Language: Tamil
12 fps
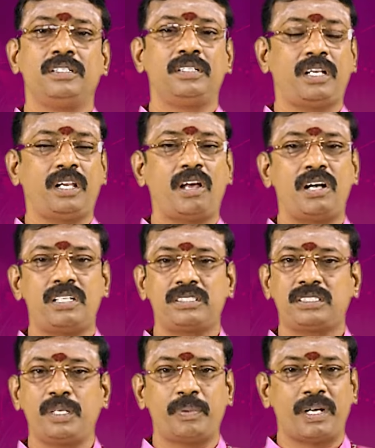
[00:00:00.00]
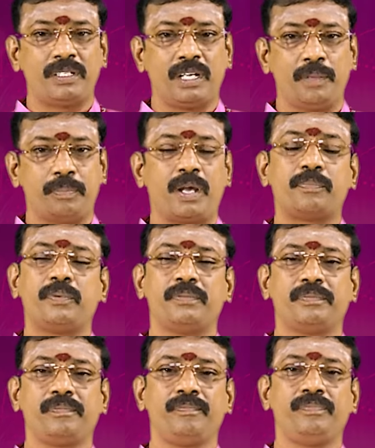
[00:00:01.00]
இன்றைய ராசி பலன்களை பார்ப்போம்
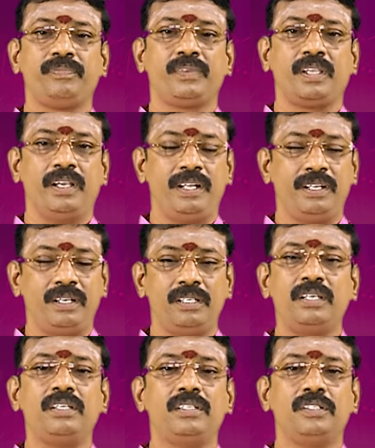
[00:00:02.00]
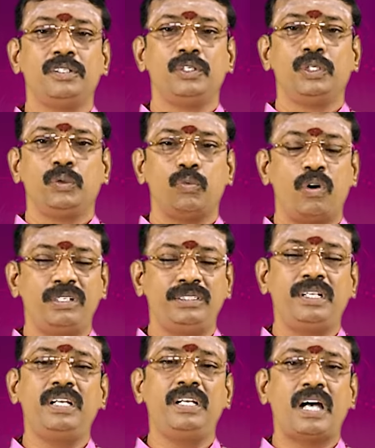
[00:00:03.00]
இன்று
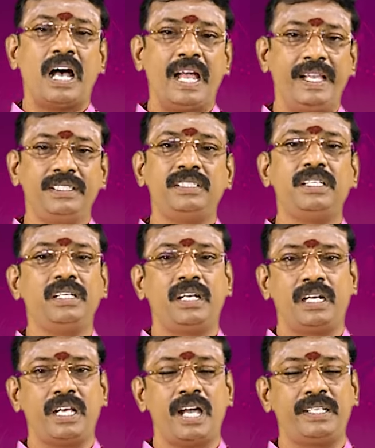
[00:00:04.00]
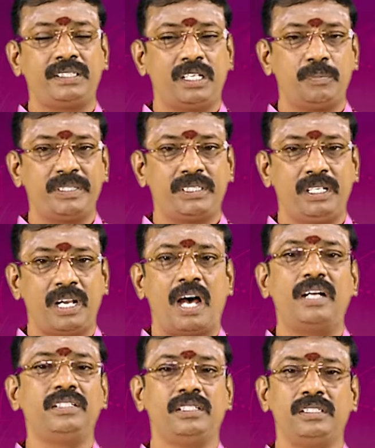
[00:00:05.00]
ஒன்று ஐந்து ரெண்டாயிரத்தி இருபத்தி
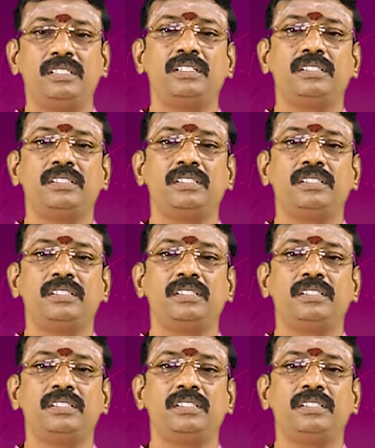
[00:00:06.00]
நான்கு